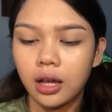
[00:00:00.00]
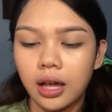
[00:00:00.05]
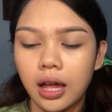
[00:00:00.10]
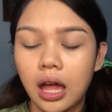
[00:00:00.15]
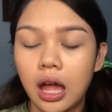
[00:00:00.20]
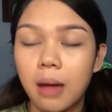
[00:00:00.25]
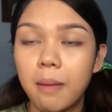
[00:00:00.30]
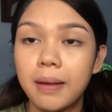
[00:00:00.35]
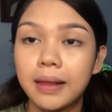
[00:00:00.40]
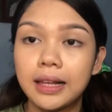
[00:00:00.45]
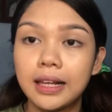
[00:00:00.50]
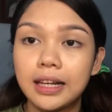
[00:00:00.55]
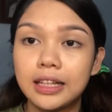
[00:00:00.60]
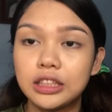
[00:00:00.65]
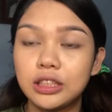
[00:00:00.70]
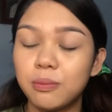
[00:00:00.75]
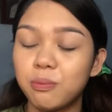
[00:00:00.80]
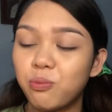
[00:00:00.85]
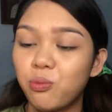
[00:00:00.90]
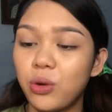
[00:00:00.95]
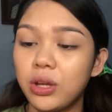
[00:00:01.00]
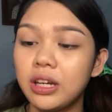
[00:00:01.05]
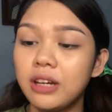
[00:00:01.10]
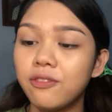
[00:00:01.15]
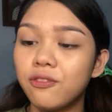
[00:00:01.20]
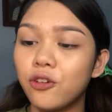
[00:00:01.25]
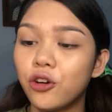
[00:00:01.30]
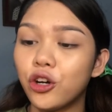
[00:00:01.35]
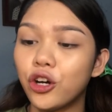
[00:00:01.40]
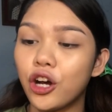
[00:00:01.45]
Gagamitin is yung
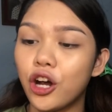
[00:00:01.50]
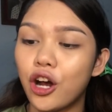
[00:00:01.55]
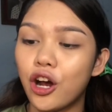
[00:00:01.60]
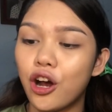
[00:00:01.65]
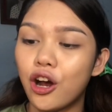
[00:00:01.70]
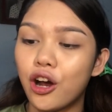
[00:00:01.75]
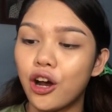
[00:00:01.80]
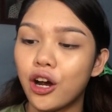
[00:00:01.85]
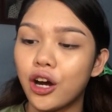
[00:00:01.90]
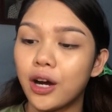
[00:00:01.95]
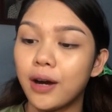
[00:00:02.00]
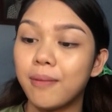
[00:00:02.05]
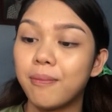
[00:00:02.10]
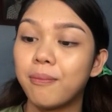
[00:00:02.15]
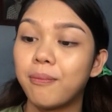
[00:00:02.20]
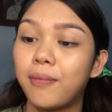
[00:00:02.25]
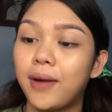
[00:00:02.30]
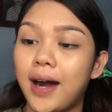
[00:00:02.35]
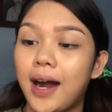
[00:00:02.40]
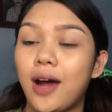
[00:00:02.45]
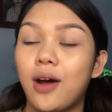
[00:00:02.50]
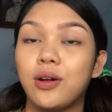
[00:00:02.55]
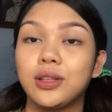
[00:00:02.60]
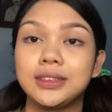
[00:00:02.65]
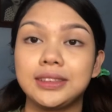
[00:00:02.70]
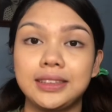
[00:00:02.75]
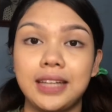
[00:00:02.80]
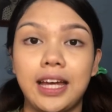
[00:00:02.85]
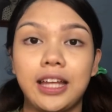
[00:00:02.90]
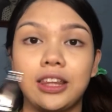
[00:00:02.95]
24R Brow
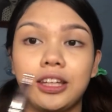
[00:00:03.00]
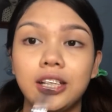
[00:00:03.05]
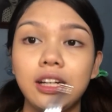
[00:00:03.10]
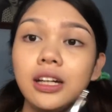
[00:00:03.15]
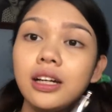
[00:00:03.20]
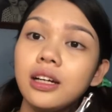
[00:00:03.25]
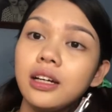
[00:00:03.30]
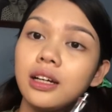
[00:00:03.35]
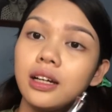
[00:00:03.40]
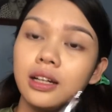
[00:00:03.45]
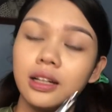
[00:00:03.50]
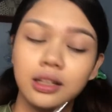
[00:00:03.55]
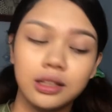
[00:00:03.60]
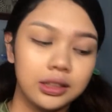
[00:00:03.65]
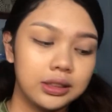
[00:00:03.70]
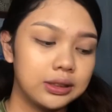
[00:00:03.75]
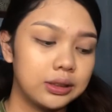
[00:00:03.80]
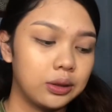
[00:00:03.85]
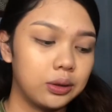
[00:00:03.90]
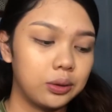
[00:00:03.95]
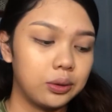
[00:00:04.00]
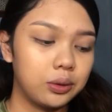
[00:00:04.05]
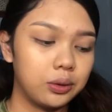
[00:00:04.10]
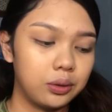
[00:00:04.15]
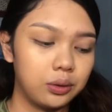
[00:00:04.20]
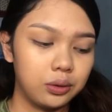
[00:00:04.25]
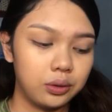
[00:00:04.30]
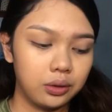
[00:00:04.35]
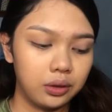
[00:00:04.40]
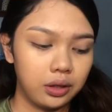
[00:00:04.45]
Setter. So,
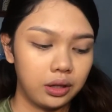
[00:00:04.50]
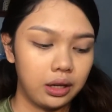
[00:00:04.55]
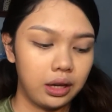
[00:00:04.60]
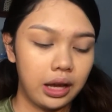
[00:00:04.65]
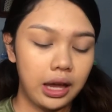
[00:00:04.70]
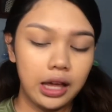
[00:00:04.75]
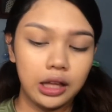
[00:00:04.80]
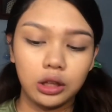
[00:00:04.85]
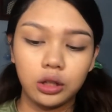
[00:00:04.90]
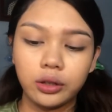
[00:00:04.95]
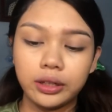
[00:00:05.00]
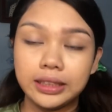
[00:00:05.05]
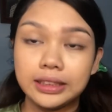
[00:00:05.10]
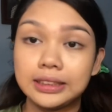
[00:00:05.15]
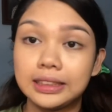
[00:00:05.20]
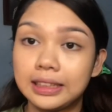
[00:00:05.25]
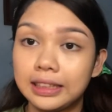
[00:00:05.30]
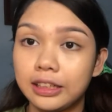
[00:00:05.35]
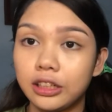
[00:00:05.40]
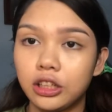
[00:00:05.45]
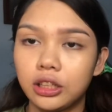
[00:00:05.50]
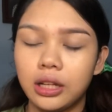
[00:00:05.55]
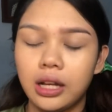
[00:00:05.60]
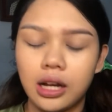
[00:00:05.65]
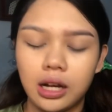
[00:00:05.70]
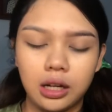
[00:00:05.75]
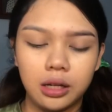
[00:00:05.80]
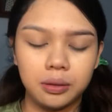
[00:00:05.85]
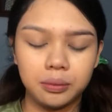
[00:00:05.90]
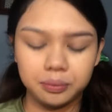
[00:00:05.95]
ito is clear
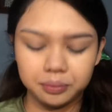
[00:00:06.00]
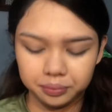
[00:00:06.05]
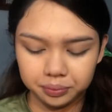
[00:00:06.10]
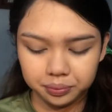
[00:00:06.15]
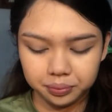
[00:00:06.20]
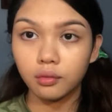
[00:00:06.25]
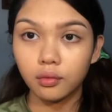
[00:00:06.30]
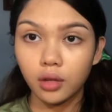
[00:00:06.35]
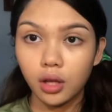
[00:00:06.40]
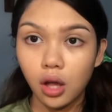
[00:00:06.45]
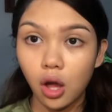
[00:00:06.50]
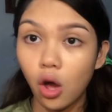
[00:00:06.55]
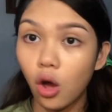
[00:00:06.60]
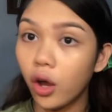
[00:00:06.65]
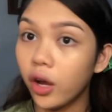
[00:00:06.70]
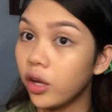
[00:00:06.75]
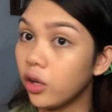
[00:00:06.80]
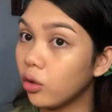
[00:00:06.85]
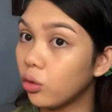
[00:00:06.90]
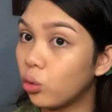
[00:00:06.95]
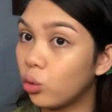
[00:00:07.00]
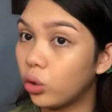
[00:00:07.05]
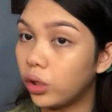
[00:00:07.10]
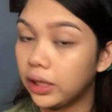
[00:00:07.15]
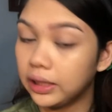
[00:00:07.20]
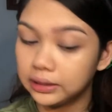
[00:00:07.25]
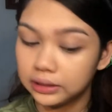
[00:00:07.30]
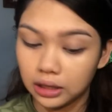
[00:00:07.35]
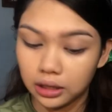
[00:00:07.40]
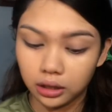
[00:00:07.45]
lang. Okay yung
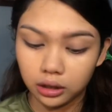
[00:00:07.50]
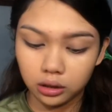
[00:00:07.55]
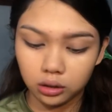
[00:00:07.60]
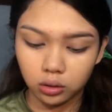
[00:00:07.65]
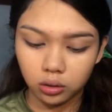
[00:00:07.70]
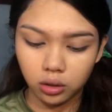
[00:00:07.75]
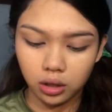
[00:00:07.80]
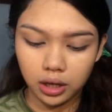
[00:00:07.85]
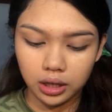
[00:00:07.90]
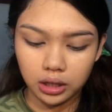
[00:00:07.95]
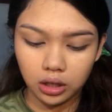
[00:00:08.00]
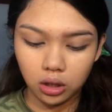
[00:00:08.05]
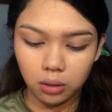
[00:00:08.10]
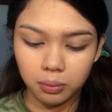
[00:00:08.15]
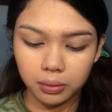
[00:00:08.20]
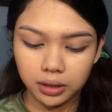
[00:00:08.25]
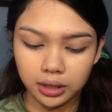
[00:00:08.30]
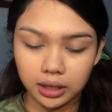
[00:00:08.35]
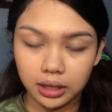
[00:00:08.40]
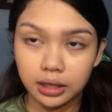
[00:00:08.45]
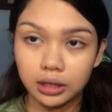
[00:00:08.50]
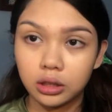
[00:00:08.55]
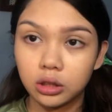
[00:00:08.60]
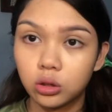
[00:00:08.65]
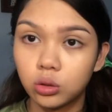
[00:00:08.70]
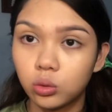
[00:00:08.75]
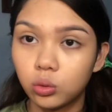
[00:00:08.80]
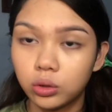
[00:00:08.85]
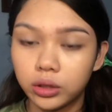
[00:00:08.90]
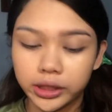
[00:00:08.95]
kulay sa akin, no? Akala ko
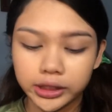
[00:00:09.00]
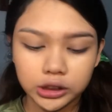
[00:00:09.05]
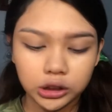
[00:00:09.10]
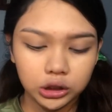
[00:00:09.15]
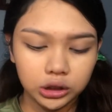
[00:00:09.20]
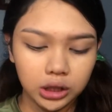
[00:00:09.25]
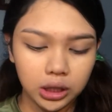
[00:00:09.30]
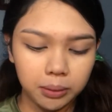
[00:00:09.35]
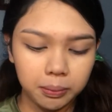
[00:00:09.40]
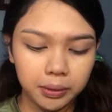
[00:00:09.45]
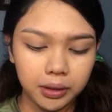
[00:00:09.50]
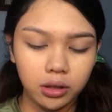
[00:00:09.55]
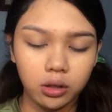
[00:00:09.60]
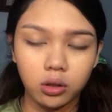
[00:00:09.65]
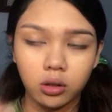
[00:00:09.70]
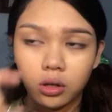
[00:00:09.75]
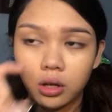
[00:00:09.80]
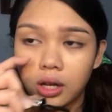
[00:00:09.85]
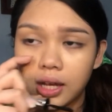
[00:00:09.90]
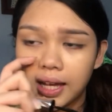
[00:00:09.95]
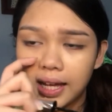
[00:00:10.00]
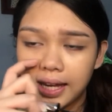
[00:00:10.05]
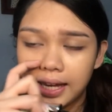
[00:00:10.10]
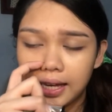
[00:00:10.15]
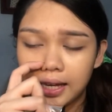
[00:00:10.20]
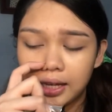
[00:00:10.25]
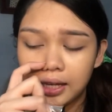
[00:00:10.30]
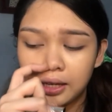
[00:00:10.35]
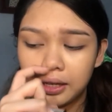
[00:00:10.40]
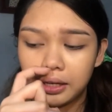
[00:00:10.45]
magiging two light siya, pero
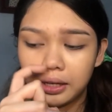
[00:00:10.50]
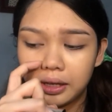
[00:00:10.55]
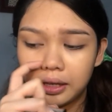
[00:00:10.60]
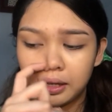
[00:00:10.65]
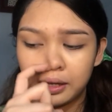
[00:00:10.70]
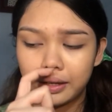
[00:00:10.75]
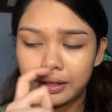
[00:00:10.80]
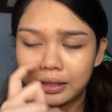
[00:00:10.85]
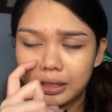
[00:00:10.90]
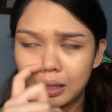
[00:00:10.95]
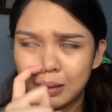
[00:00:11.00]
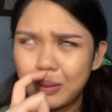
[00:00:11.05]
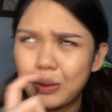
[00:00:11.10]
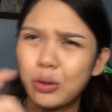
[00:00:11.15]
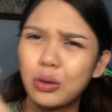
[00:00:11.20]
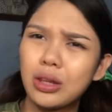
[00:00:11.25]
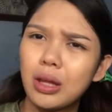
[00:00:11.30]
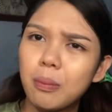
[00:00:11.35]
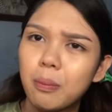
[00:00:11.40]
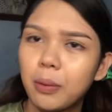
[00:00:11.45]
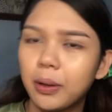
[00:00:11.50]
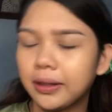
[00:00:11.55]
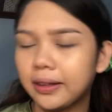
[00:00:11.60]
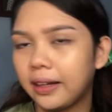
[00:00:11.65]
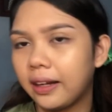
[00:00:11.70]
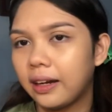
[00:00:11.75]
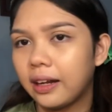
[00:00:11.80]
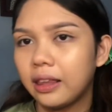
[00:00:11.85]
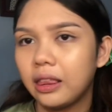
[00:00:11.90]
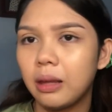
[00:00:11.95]
sabi ko, number
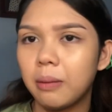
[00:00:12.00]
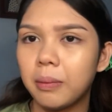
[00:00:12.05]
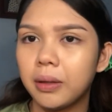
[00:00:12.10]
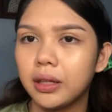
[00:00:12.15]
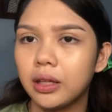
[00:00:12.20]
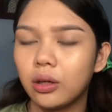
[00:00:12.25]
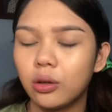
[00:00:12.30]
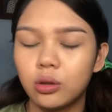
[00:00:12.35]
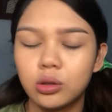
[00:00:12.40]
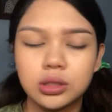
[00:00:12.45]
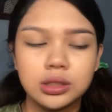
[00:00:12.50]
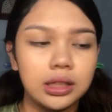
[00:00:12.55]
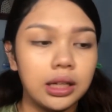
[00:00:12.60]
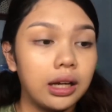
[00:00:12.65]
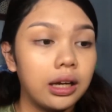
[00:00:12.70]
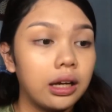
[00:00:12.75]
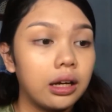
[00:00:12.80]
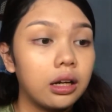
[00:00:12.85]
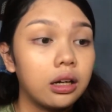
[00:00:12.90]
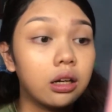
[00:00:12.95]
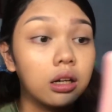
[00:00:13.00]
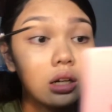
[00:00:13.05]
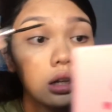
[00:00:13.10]
3 din naman ako sa